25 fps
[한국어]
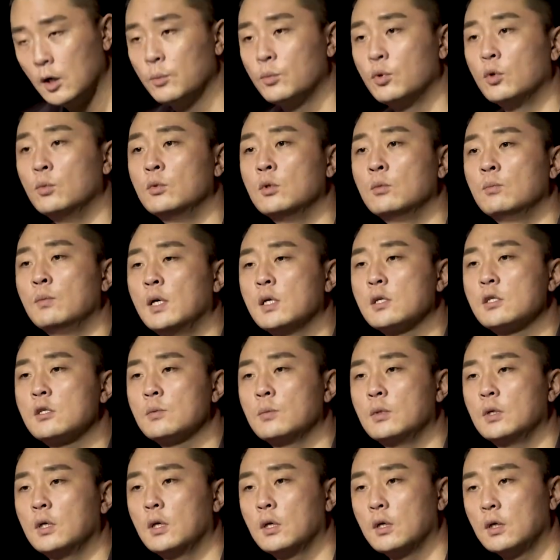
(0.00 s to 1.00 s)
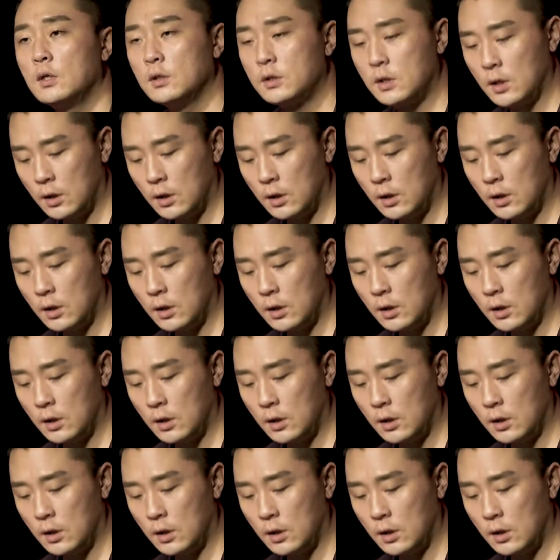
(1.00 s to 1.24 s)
본문 말씀을 읽을